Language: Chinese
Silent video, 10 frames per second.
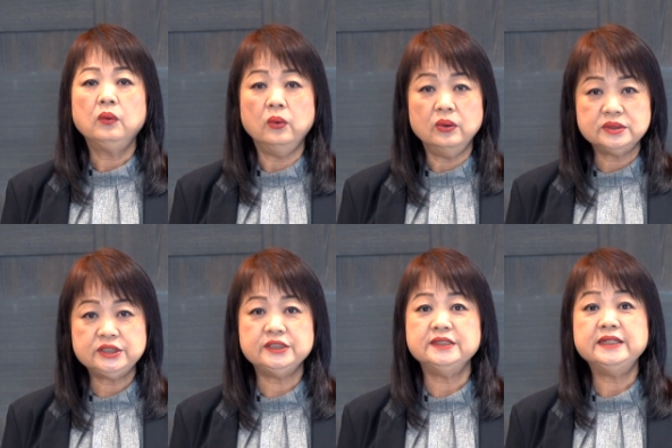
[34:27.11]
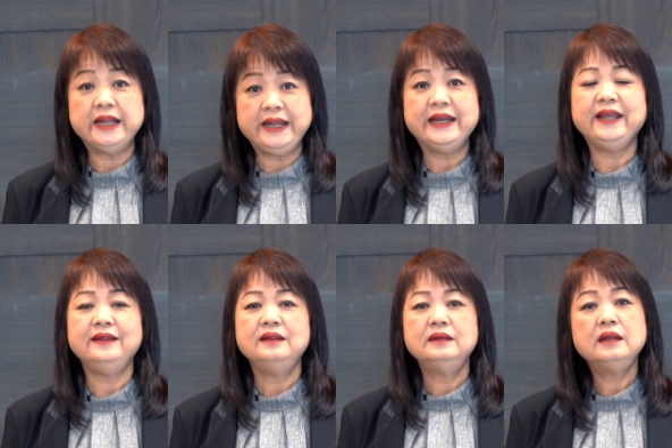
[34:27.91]
果实累累。
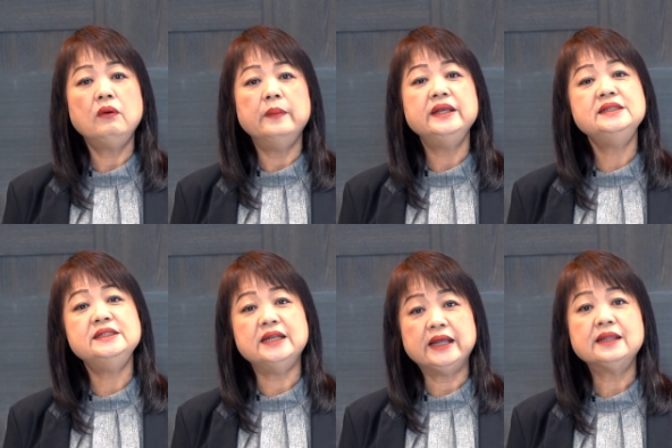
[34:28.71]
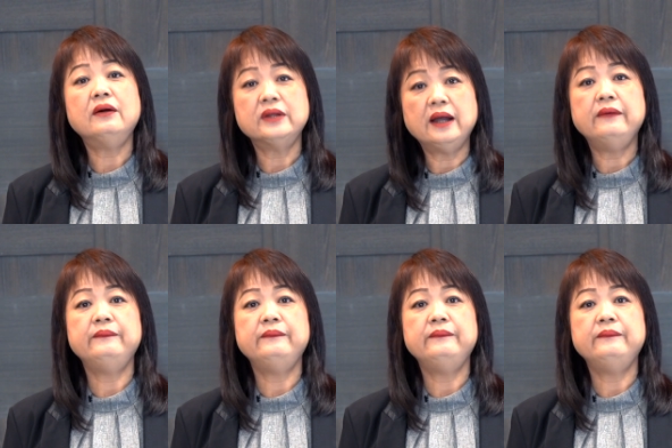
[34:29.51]
让我们一起来祷告。